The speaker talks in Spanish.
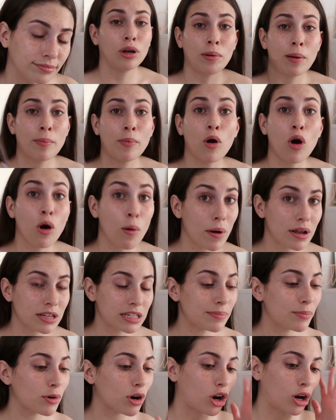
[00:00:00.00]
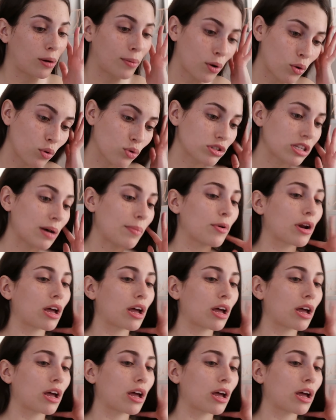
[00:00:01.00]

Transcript: No me pongo base porque no me gusta,